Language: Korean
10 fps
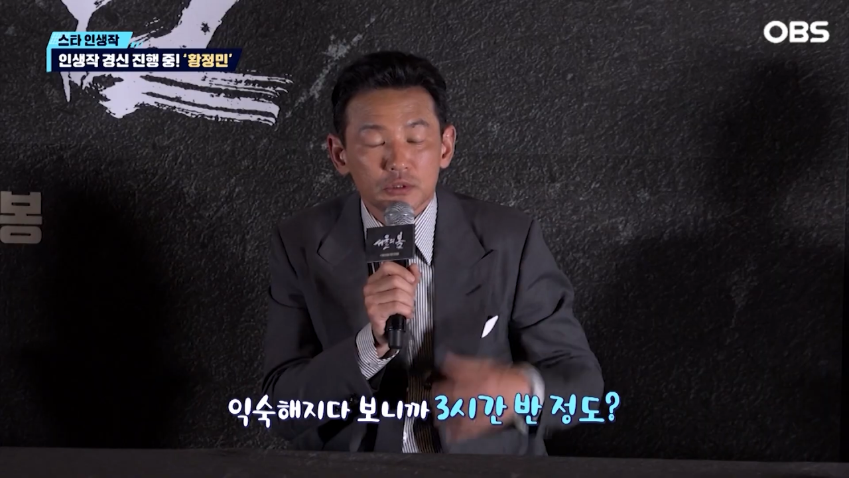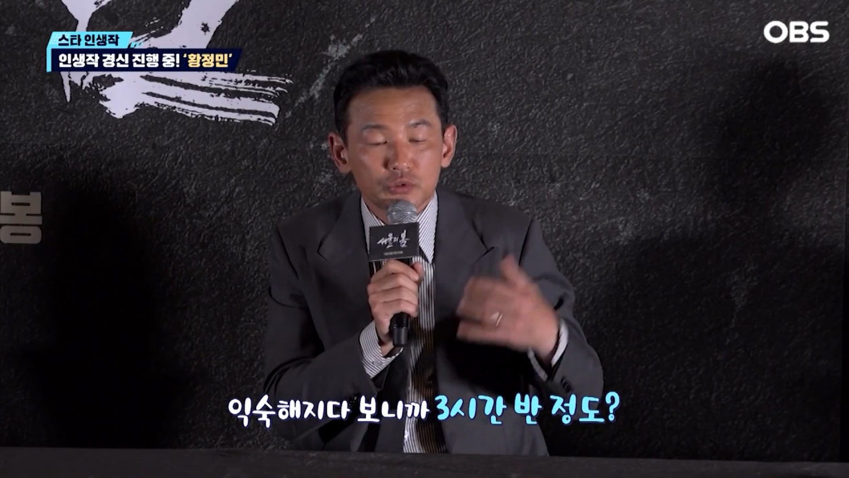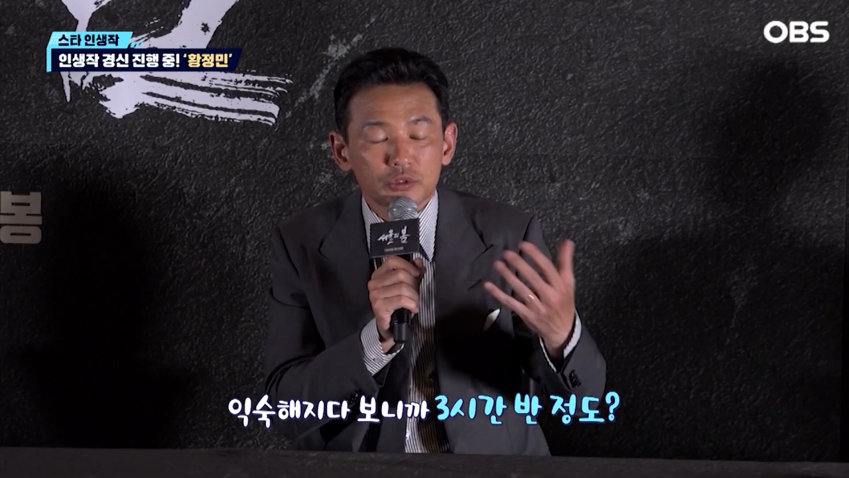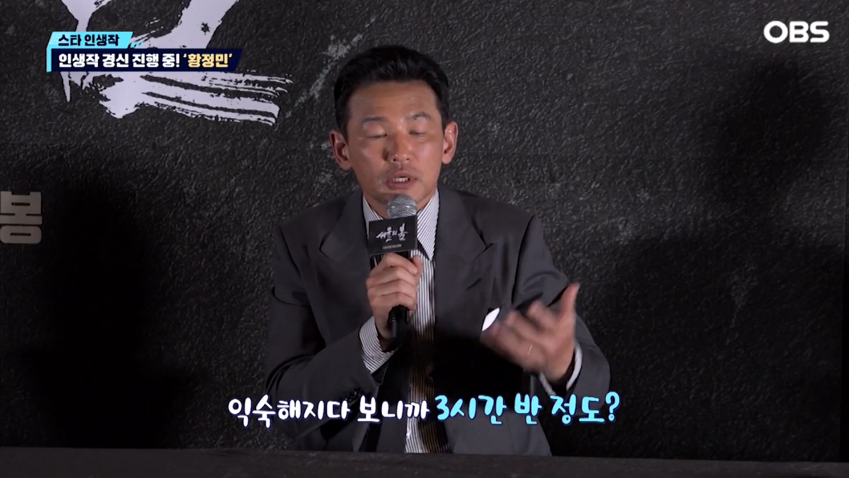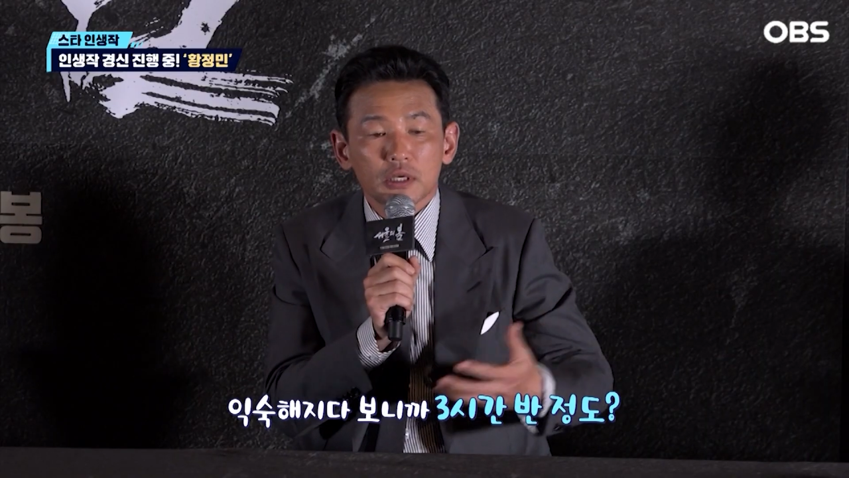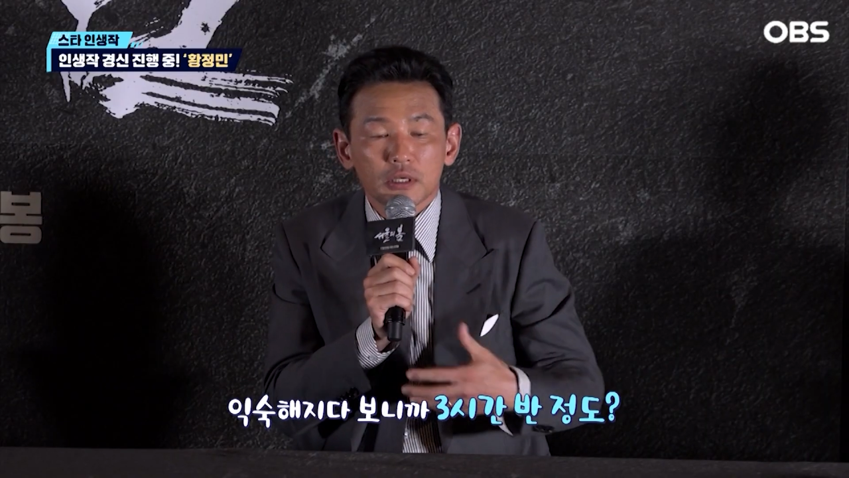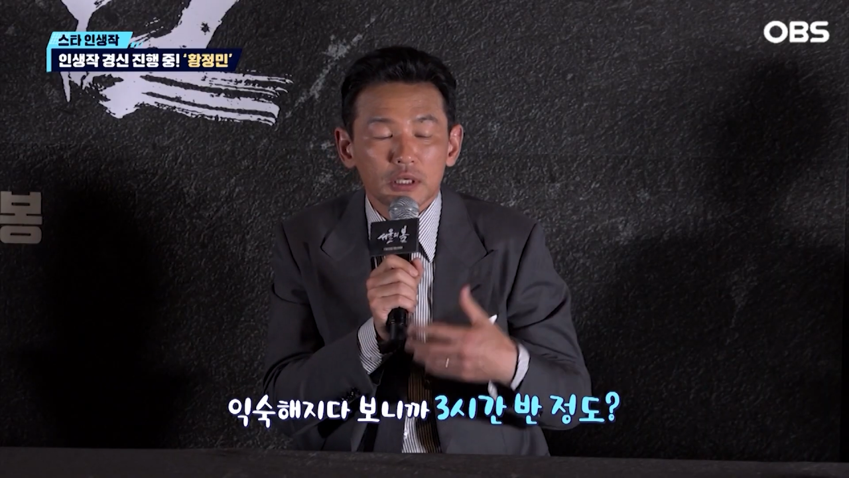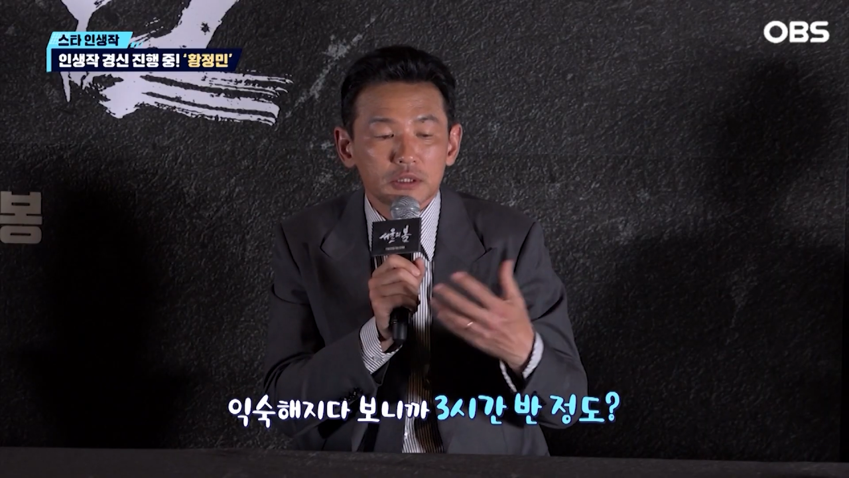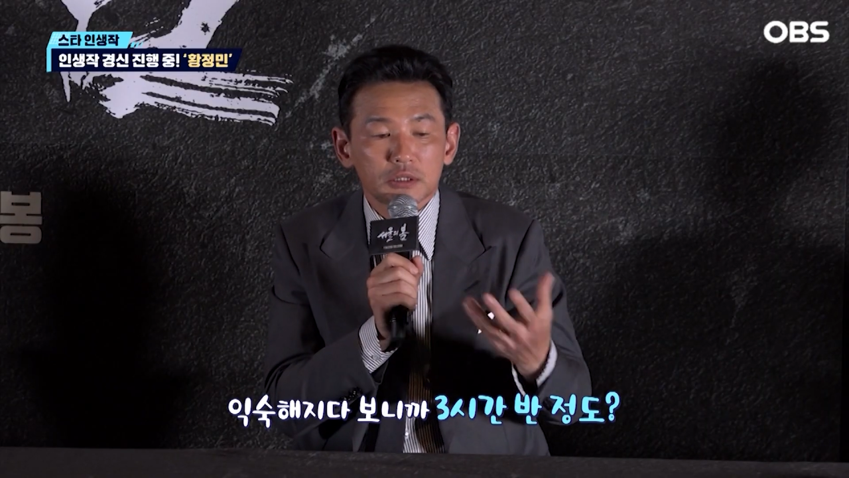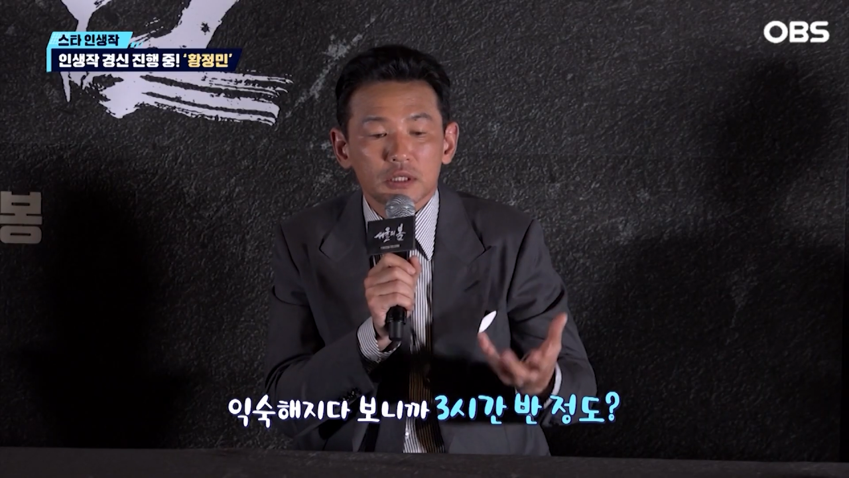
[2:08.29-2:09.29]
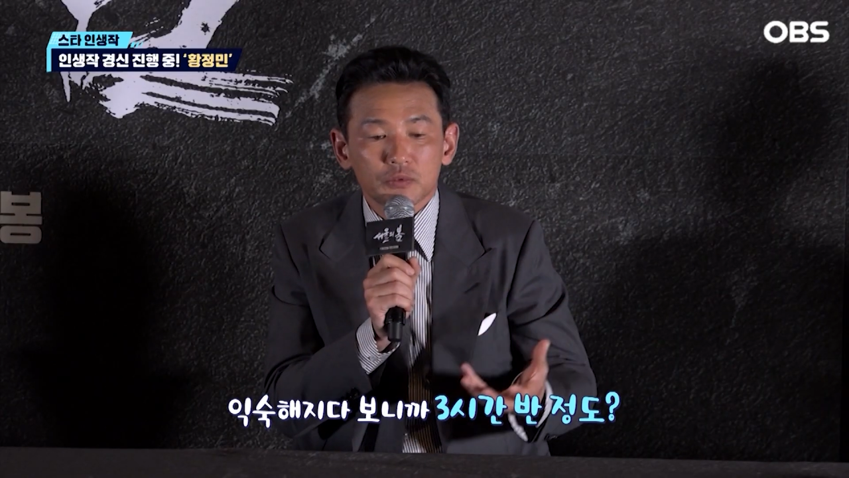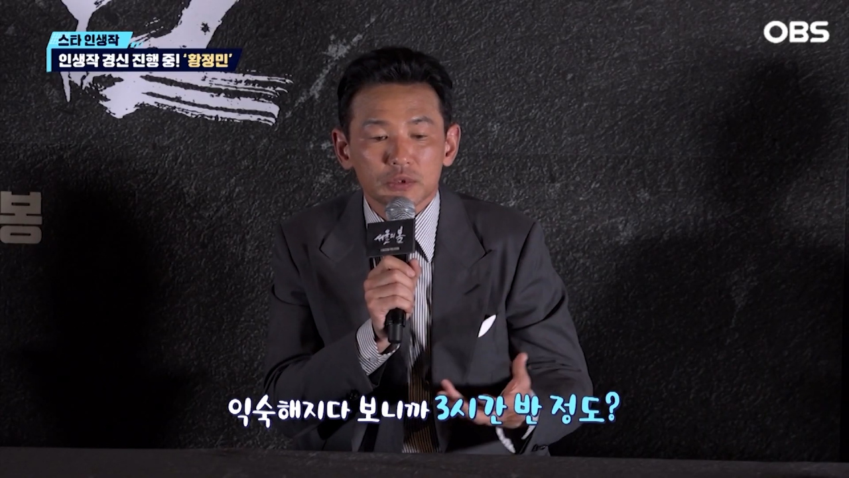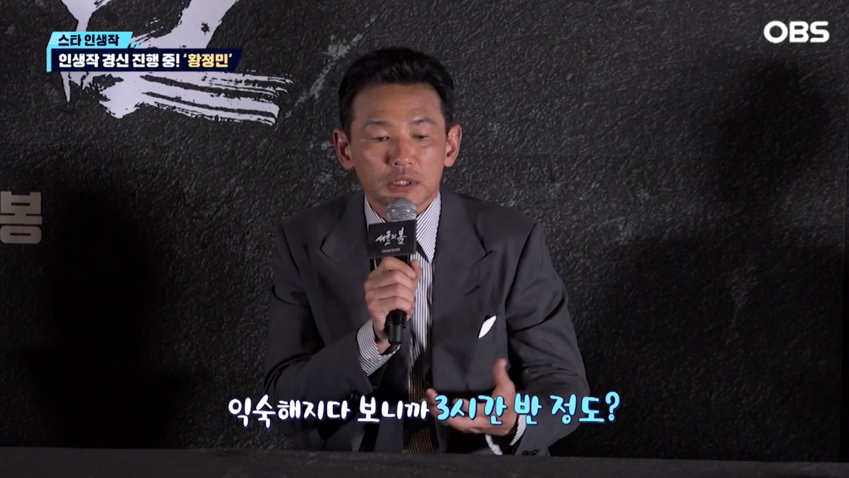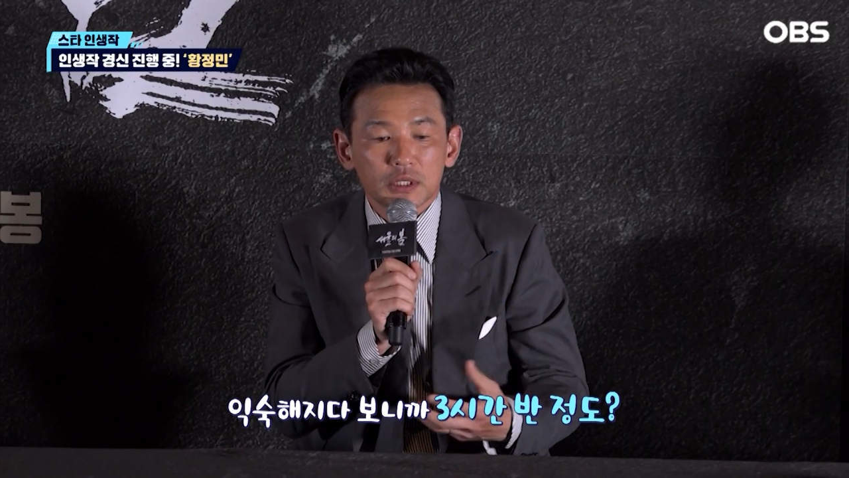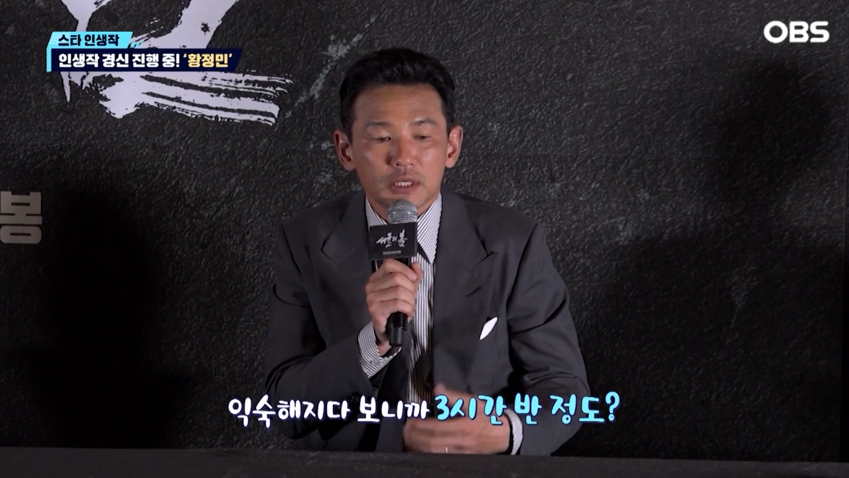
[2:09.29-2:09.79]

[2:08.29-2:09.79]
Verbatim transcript: 익숙해지다 보니까